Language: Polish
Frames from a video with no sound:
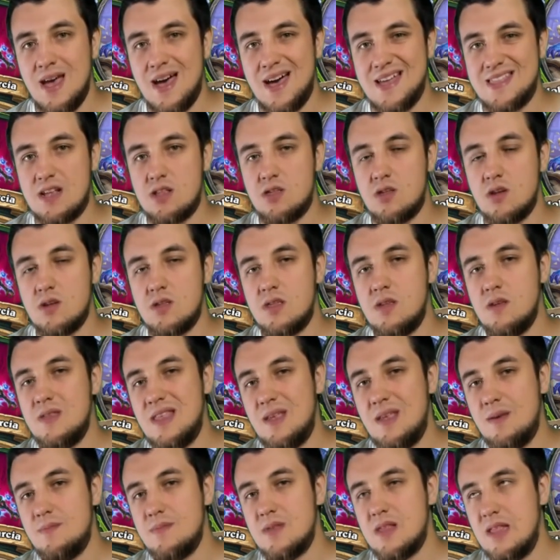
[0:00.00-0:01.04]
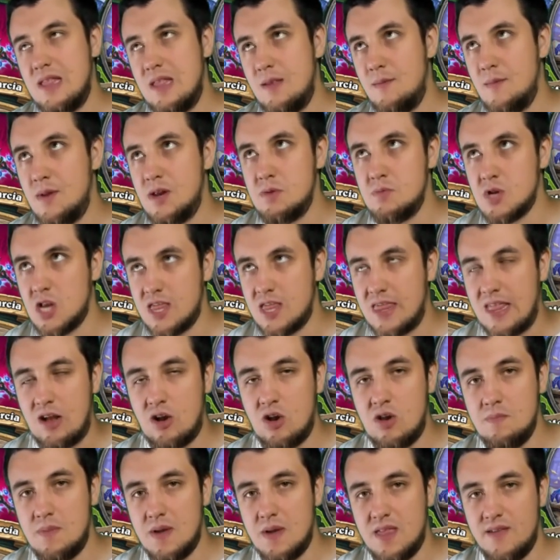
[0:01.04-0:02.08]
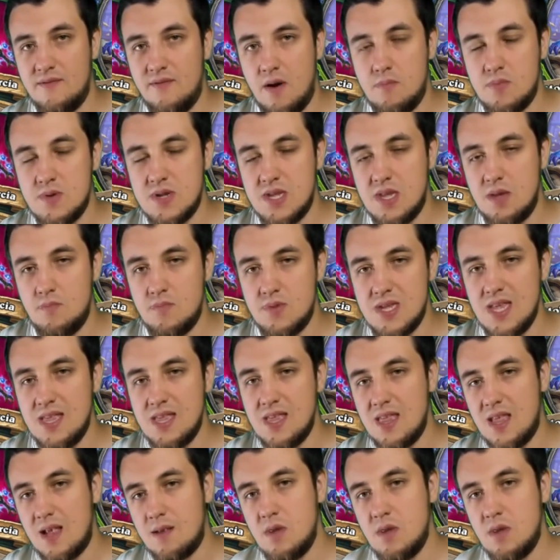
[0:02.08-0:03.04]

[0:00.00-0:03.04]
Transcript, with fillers: A tak to, gdy nie, gdy nie mieliśmy żadnego impa, dawała plus 1 plus 1,